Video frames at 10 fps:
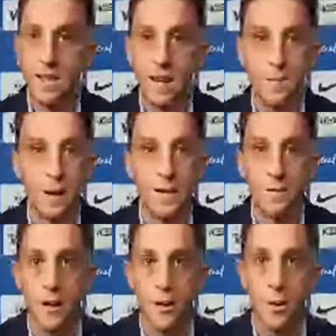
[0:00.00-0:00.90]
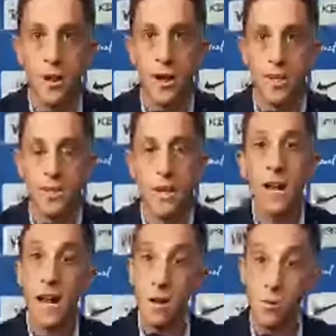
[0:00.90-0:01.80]
las máximas novedades
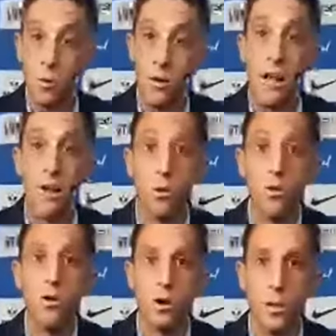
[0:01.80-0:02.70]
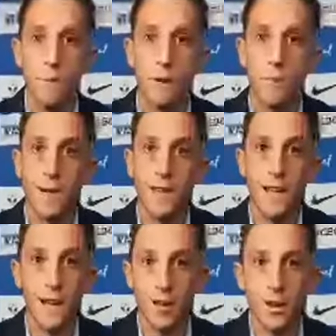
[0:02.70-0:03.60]
la, inclusión de Pablo Matera,